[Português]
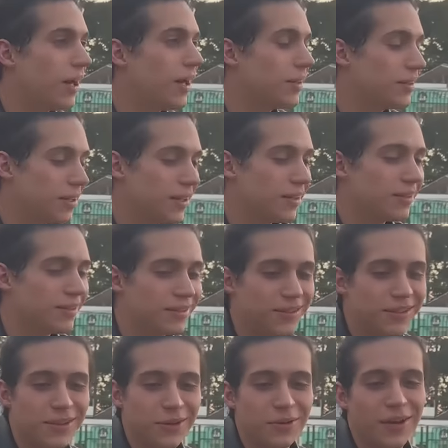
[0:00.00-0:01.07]
Ah, tá.
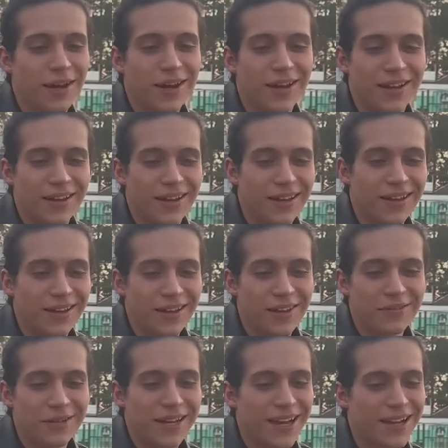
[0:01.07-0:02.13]
Então, cara, é, na
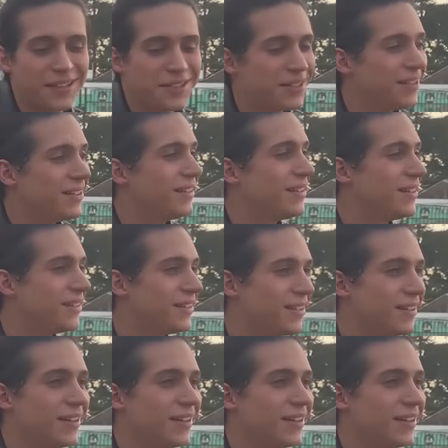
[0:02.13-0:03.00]
verdade,